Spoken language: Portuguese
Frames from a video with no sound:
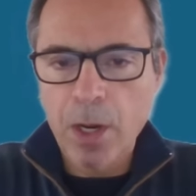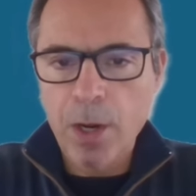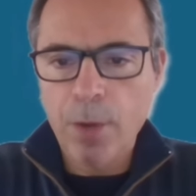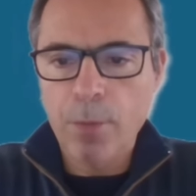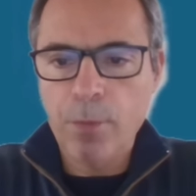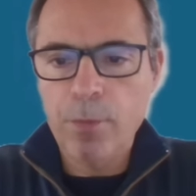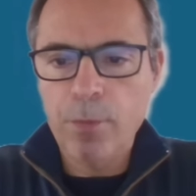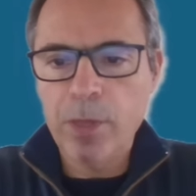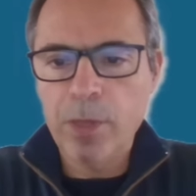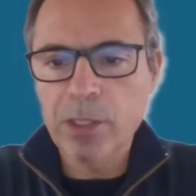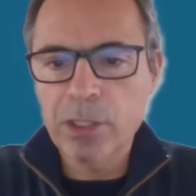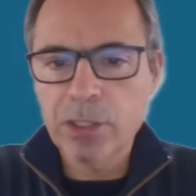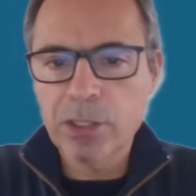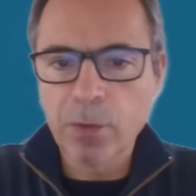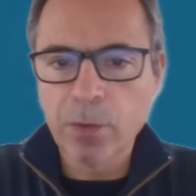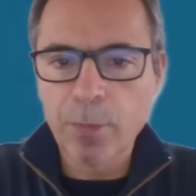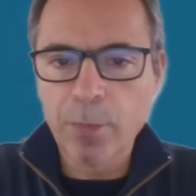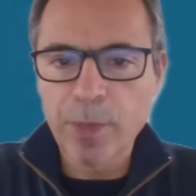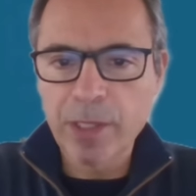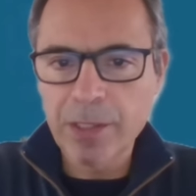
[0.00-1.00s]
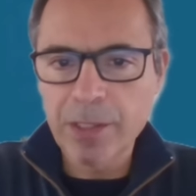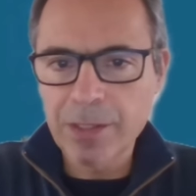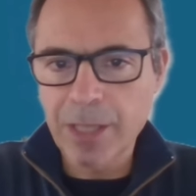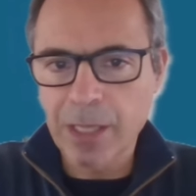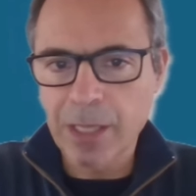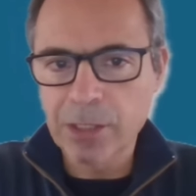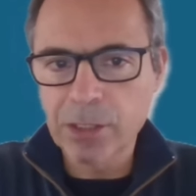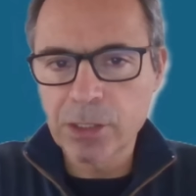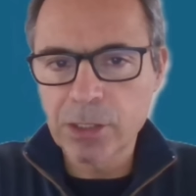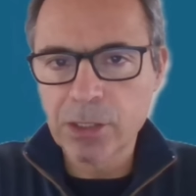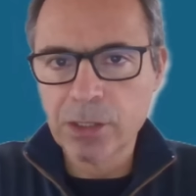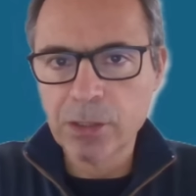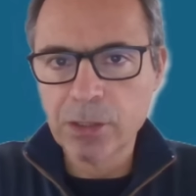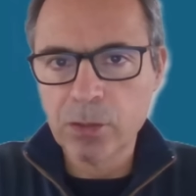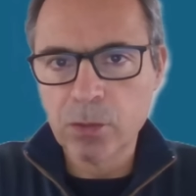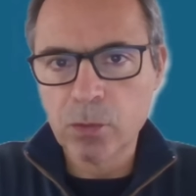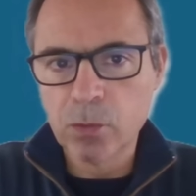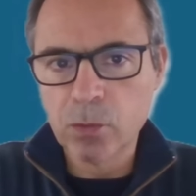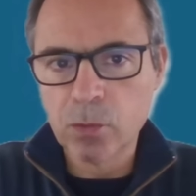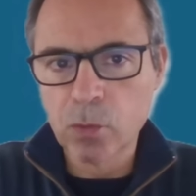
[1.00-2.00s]
mas são aprendizagens de
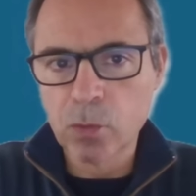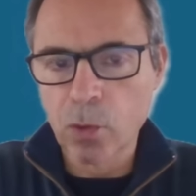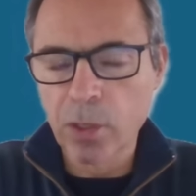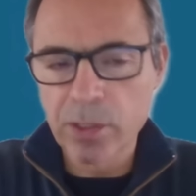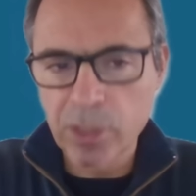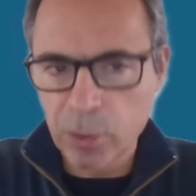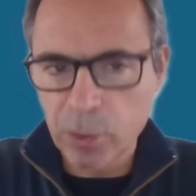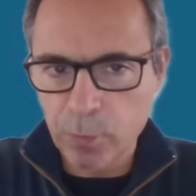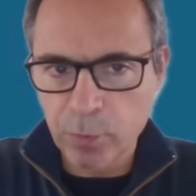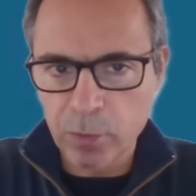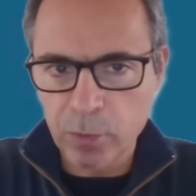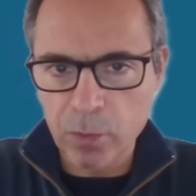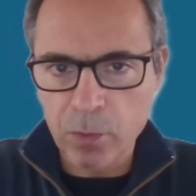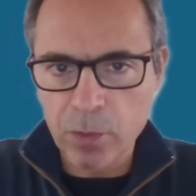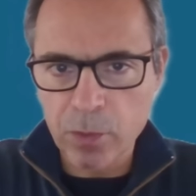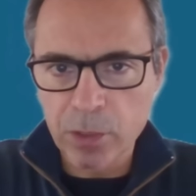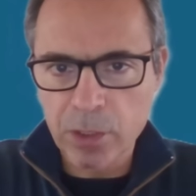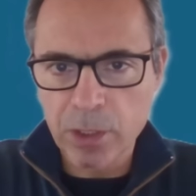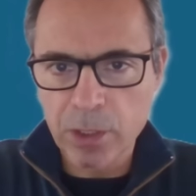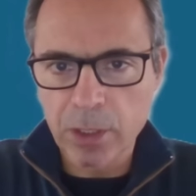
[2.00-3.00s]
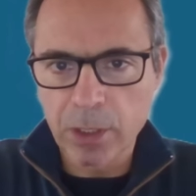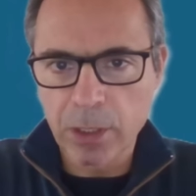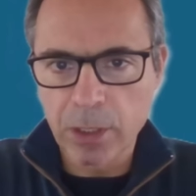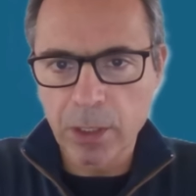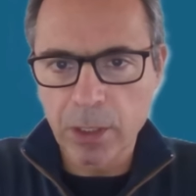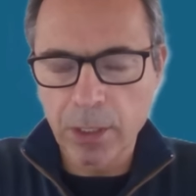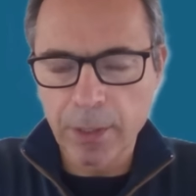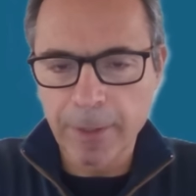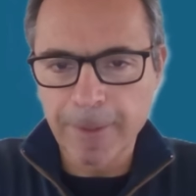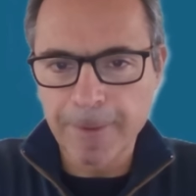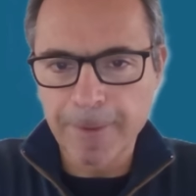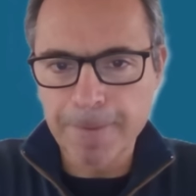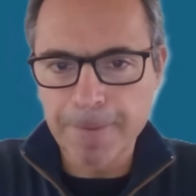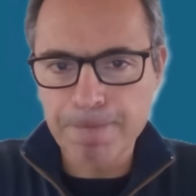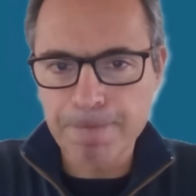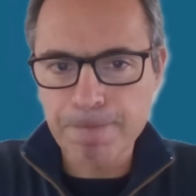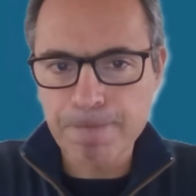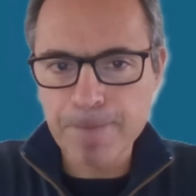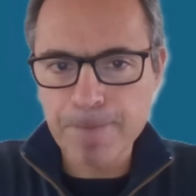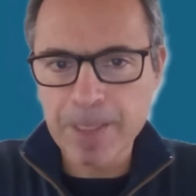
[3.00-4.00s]
todas as pessoas,
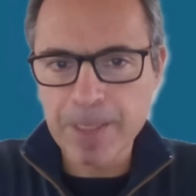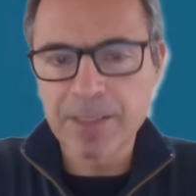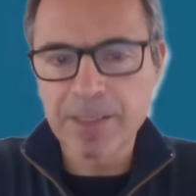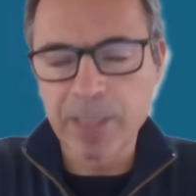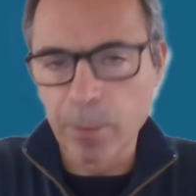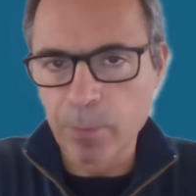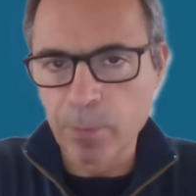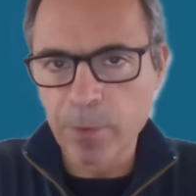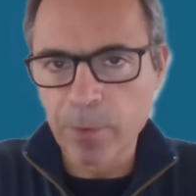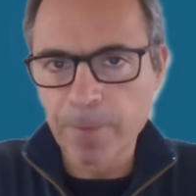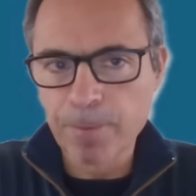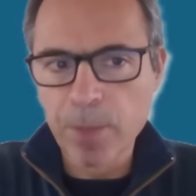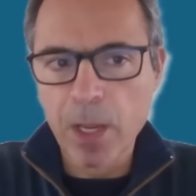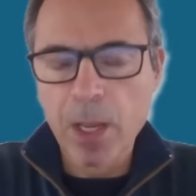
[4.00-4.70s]
um, sempre.